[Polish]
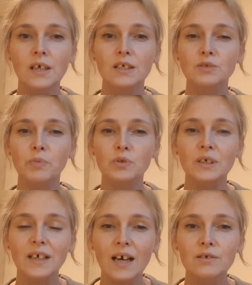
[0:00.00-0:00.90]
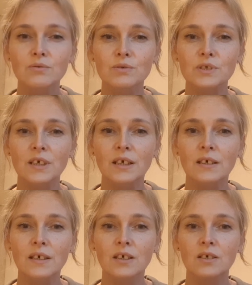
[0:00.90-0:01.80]
spotykają się
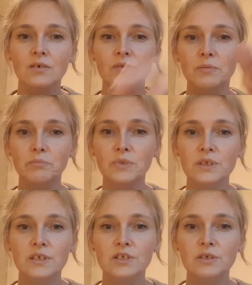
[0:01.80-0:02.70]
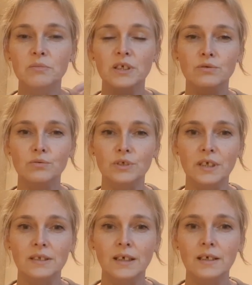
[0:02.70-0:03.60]
w tym mitycznym
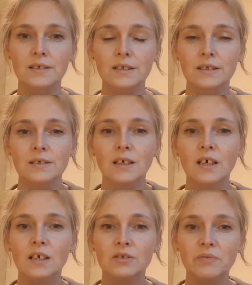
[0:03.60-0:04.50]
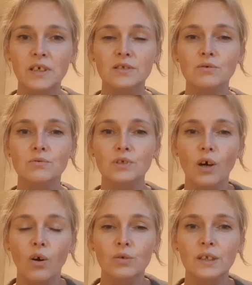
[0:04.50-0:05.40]
Jezusie, tak? I twierdzą,
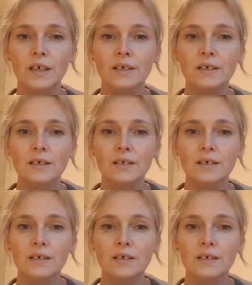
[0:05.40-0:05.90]
że one